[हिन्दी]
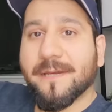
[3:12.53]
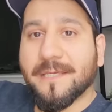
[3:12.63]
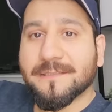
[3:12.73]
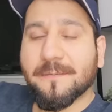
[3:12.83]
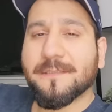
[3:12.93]

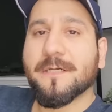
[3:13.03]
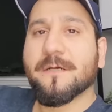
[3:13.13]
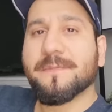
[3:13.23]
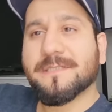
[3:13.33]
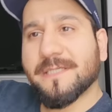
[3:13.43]
भाई इसका मतलब
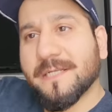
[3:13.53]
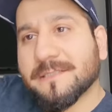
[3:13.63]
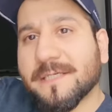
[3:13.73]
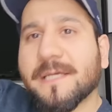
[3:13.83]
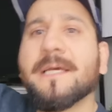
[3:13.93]
गवर्नमेंट
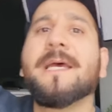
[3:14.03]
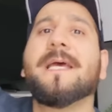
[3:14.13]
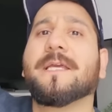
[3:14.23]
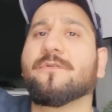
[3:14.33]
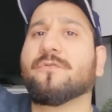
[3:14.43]
सीरियस है
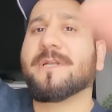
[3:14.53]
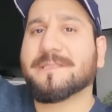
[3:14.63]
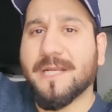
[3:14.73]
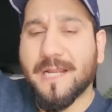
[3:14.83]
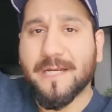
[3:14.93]
कि उनको
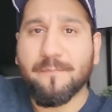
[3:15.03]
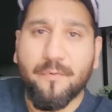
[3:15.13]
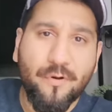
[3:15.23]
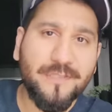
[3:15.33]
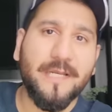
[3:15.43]
नज़र आ रहा है कि
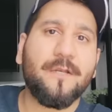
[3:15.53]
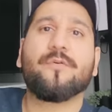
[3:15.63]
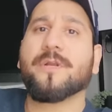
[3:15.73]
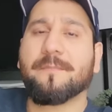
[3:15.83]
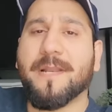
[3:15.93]
बहुत सारे
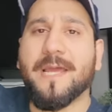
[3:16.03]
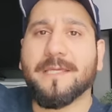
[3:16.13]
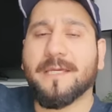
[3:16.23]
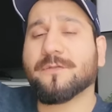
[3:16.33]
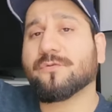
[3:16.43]
लोगों ने अप्लाई
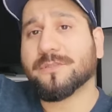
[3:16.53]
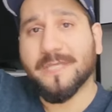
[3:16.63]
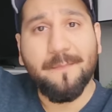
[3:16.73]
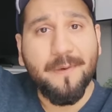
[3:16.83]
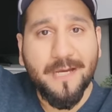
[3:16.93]
किया तो
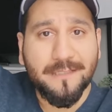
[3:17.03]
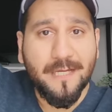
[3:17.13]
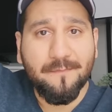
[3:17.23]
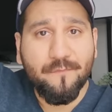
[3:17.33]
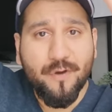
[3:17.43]
उसके बाद
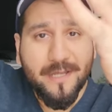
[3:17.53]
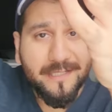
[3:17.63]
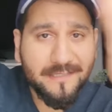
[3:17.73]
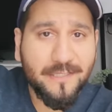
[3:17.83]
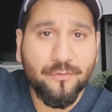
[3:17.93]
अब वो हर
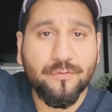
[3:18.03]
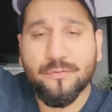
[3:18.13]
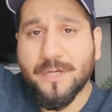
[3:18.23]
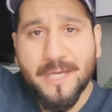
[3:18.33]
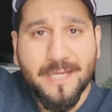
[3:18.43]
किसी को
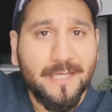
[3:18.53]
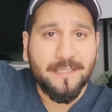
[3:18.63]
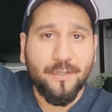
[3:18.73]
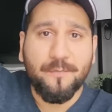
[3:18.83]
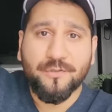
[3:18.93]
तो
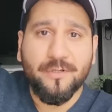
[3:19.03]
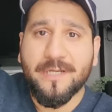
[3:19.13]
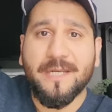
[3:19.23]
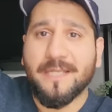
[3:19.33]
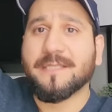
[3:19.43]
ये
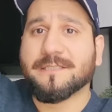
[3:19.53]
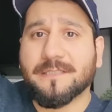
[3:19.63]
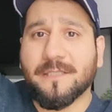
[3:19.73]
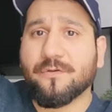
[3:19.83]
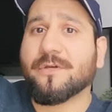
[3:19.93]
अपॉर्चुनिटी नहीं दे
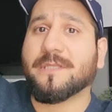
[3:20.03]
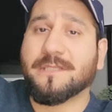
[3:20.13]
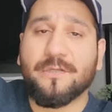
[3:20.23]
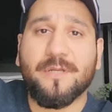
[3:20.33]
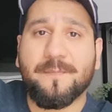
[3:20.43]
सकते क्योंकि
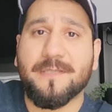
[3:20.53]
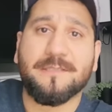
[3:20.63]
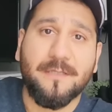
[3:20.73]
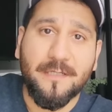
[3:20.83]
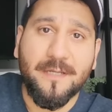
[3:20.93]
इतनी उनके
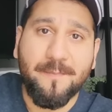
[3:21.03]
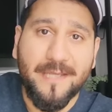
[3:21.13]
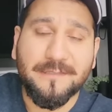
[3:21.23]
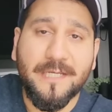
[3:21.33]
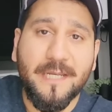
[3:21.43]
पास
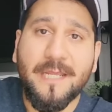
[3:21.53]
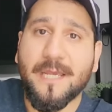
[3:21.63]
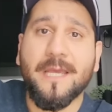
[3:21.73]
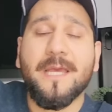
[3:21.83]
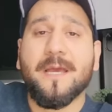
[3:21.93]
कैपेसिटी नहीं
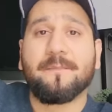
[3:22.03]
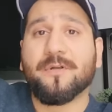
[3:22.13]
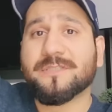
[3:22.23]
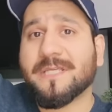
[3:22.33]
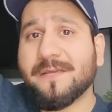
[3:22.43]
है पर
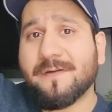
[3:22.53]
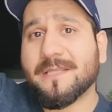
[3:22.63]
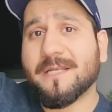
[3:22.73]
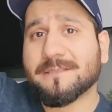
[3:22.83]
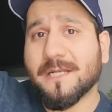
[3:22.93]
उससे ये
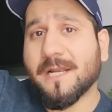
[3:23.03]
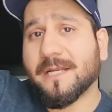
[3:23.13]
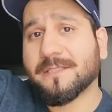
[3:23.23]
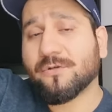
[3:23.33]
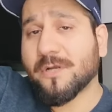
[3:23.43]
फ़ायदा नज़र आ रहा
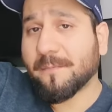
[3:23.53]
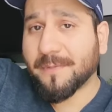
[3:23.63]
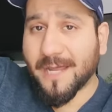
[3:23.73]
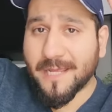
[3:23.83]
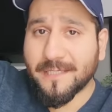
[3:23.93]
है कि जिन्होंने
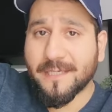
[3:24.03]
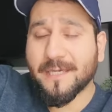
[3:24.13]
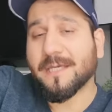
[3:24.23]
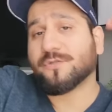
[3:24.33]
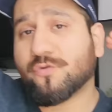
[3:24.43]
अप्लाई किया
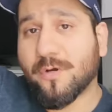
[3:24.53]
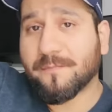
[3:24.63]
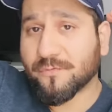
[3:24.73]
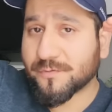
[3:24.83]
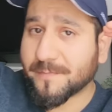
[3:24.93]
है जो
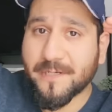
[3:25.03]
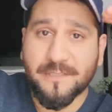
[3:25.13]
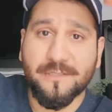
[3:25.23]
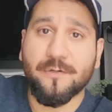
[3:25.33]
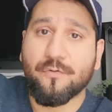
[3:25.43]
अब उसमें
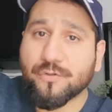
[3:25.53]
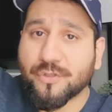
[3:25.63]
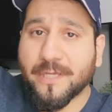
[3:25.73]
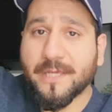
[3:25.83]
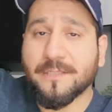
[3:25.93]
रजिस्टर हो
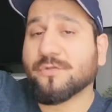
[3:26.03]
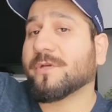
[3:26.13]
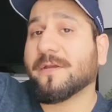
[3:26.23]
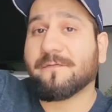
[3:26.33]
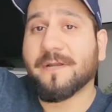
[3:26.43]
चुके हैं जो
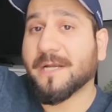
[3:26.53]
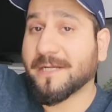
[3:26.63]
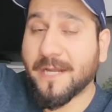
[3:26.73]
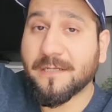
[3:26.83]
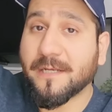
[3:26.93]
ये इवेंट
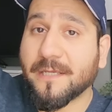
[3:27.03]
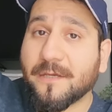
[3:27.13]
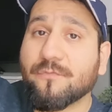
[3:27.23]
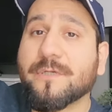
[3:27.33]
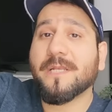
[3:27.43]
अटेंड करेंगे
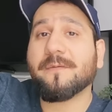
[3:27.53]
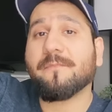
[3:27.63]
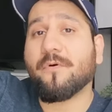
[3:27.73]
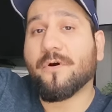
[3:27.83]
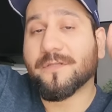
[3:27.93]
उनके लिए
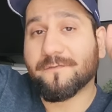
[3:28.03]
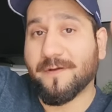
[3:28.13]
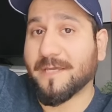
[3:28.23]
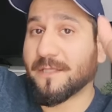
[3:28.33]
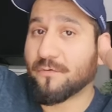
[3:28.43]
बहुत
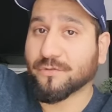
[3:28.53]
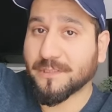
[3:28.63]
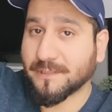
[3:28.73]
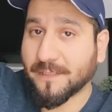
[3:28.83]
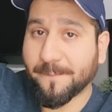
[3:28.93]
फ़ायदे हो
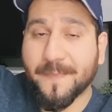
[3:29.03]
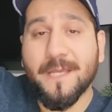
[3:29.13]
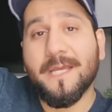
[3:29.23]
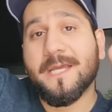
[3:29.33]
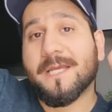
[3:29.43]
सकते हैं
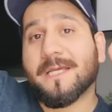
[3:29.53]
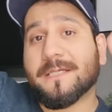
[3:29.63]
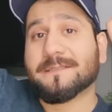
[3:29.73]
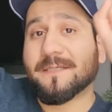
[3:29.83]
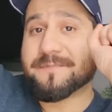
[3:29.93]

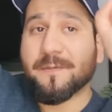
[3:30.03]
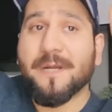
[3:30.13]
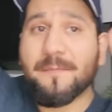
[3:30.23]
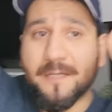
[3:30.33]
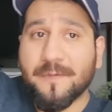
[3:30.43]
सबसे
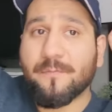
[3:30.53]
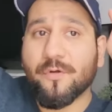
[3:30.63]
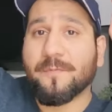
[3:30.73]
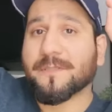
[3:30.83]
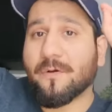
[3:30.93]
बड़ी बात मैं आप
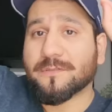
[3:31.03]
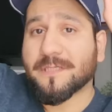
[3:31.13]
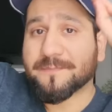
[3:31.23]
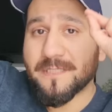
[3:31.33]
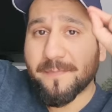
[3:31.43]
लोगों को बताऊं
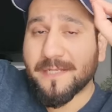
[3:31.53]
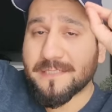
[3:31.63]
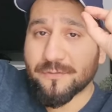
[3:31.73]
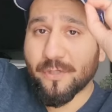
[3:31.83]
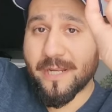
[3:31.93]
सबसे पहली
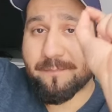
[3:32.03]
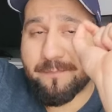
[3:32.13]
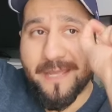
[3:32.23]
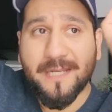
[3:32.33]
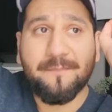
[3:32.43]
चीज़ फिर तो एक
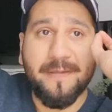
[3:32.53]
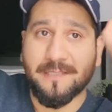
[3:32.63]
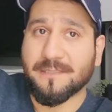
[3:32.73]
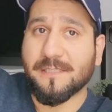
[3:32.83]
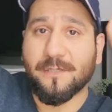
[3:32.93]
पेन एंड
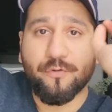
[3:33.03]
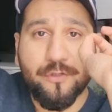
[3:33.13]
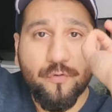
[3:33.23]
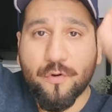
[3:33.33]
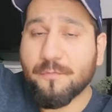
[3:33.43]
पेंसिल या कोई
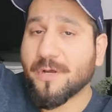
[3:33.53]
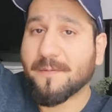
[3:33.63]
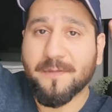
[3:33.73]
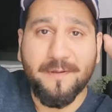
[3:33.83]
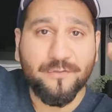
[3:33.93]
नोटबुक
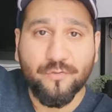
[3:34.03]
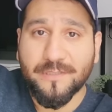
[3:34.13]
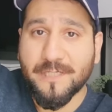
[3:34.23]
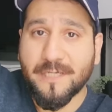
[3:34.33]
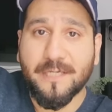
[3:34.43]
आपके पास होनी
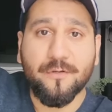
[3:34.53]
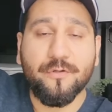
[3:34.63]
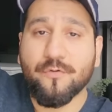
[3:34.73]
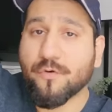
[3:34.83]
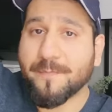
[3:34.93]
चाहिए या
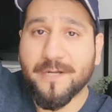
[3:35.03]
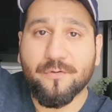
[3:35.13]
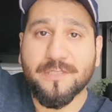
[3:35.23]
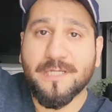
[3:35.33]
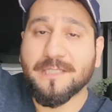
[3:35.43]
कोई नोट पैड
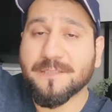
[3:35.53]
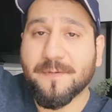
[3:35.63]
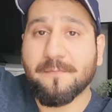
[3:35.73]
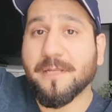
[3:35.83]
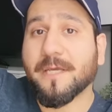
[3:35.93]
होना चाहिए जिस
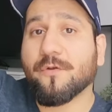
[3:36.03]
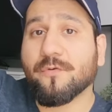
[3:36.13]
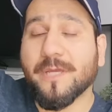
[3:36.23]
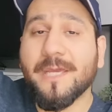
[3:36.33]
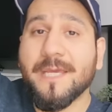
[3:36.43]
पर आप लिख रहे
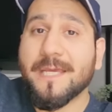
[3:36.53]
होंगे